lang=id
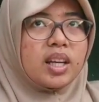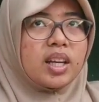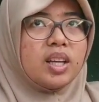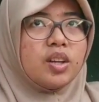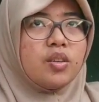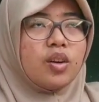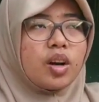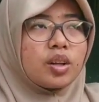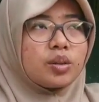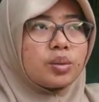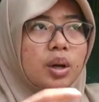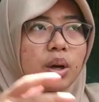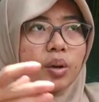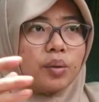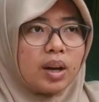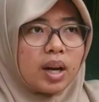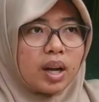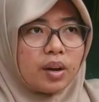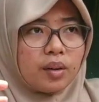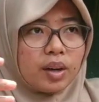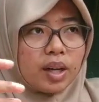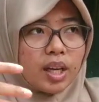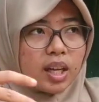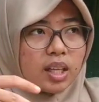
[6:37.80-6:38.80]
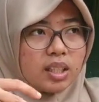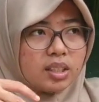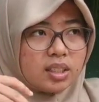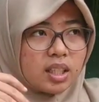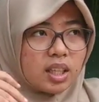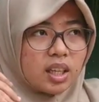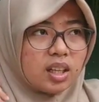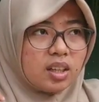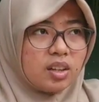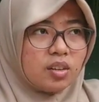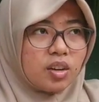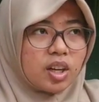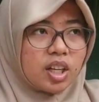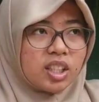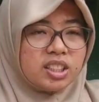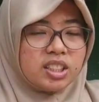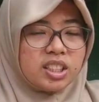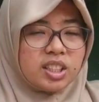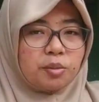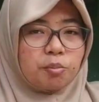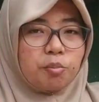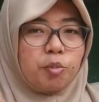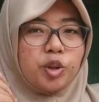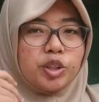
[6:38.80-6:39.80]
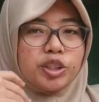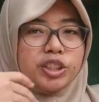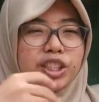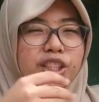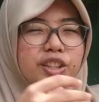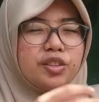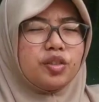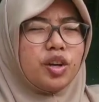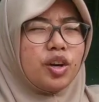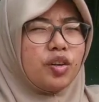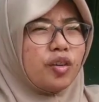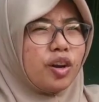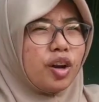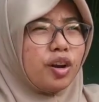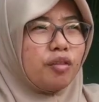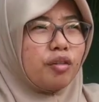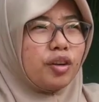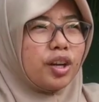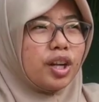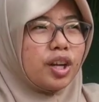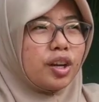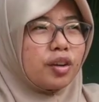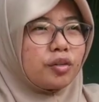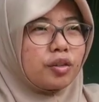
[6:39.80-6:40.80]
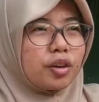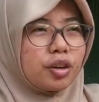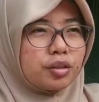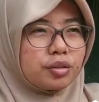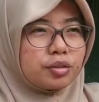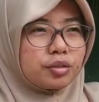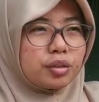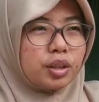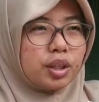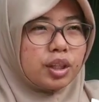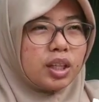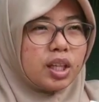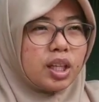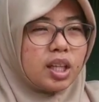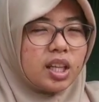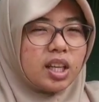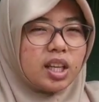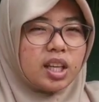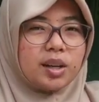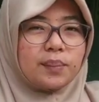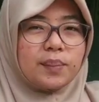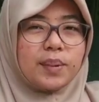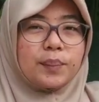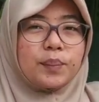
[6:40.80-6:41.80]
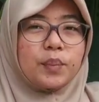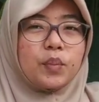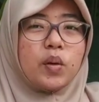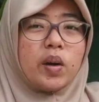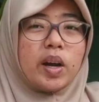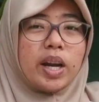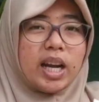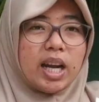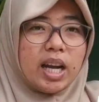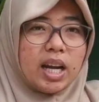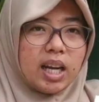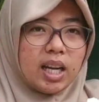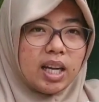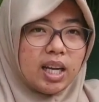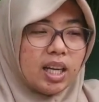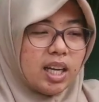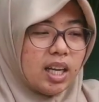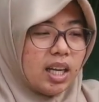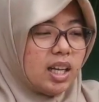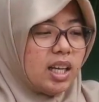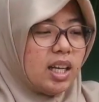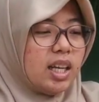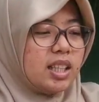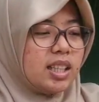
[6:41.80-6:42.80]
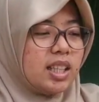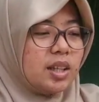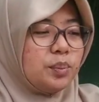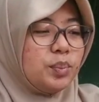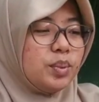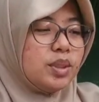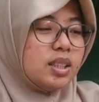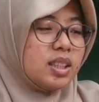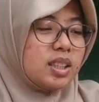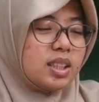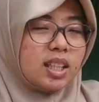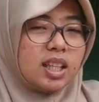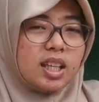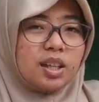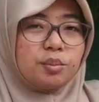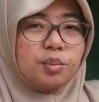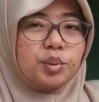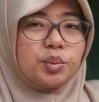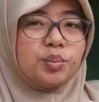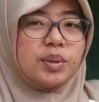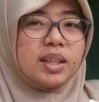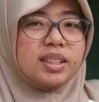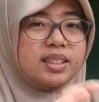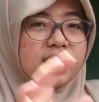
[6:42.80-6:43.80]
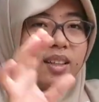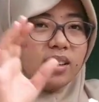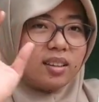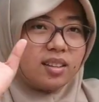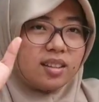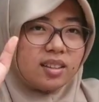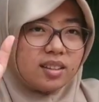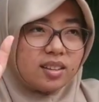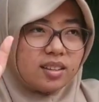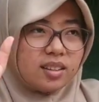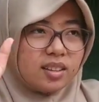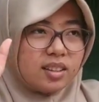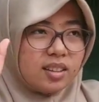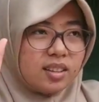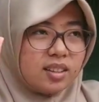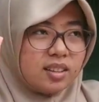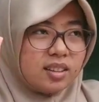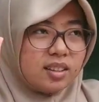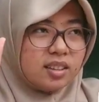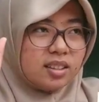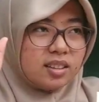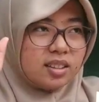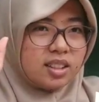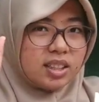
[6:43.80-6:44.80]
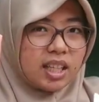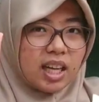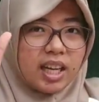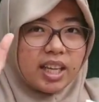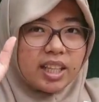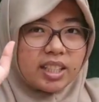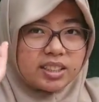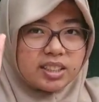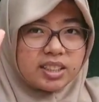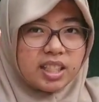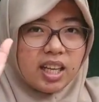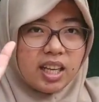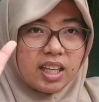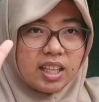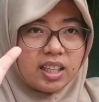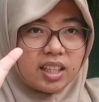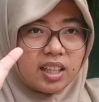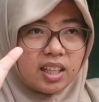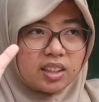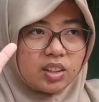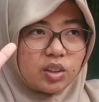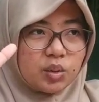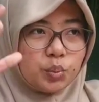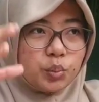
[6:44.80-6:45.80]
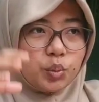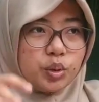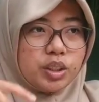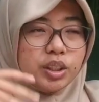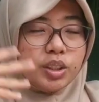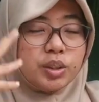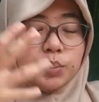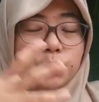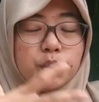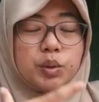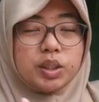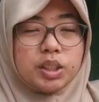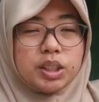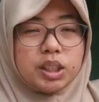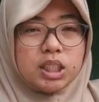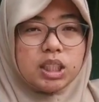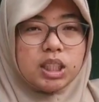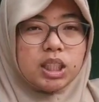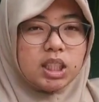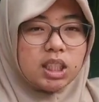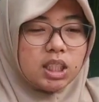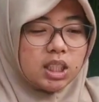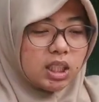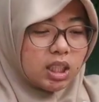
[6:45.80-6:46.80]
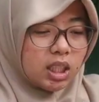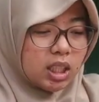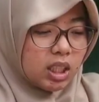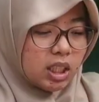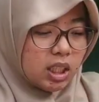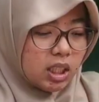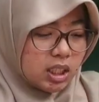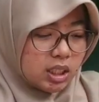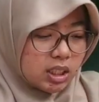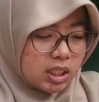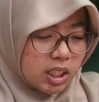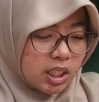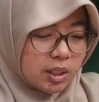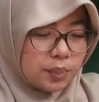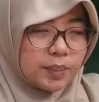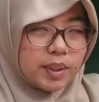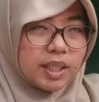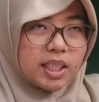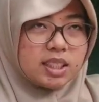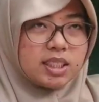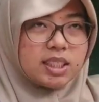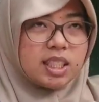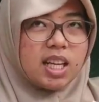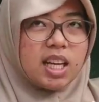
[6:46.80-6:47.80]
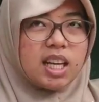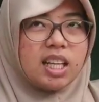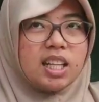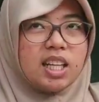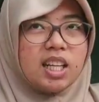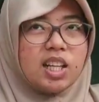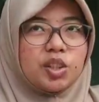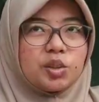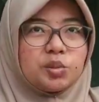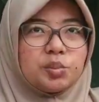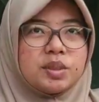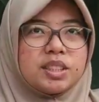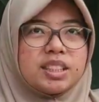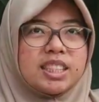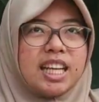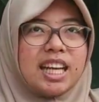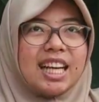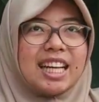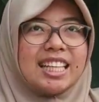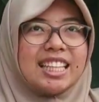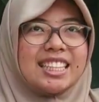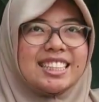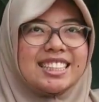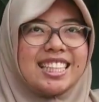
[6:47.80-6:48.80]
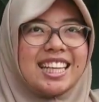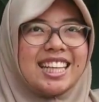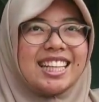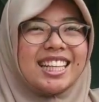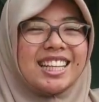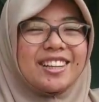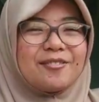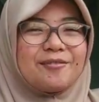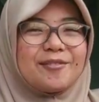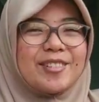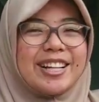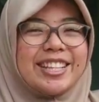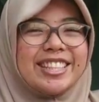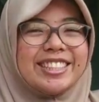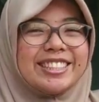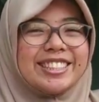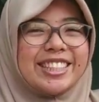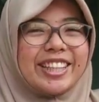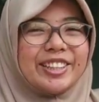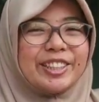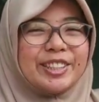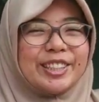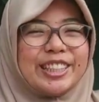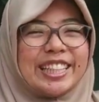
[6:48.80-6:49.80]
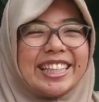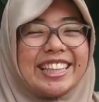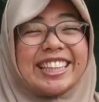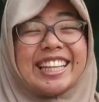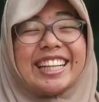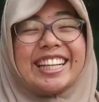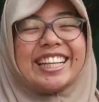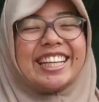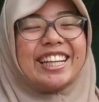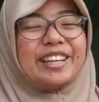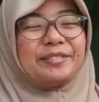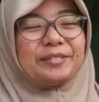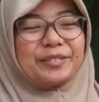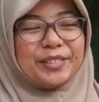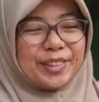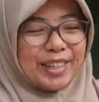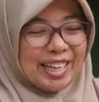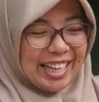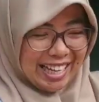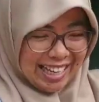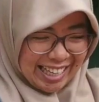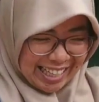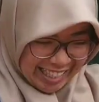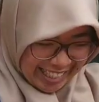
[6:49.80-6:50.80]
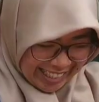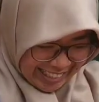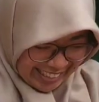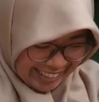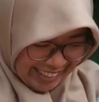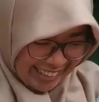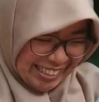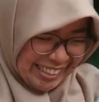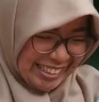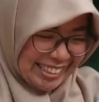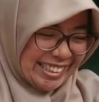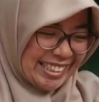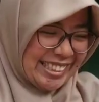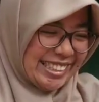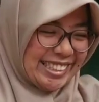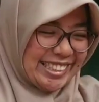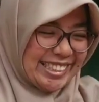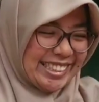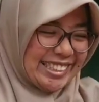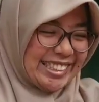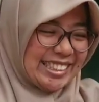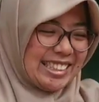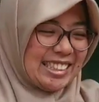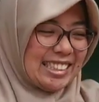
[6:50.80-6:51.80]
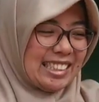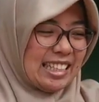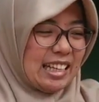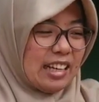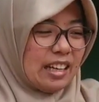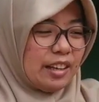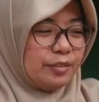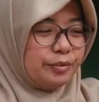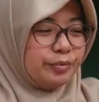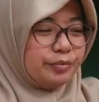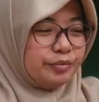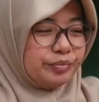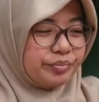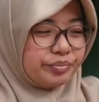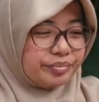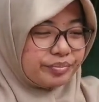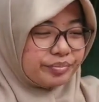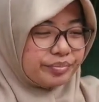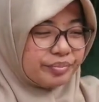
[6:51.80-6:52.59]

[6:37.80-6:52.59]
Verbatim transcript: semakin waktu awal-awalnya kan saya kan orang Cirebon saya tuh awal-awalnya kurang suka dengan yang namanya pewayangan tapi setelah membaca syair eh, syair-syair atau puisi-puisi ini saya merasakan kalau misalkannya saya kembali jatuh cinta dengan pewayangan nah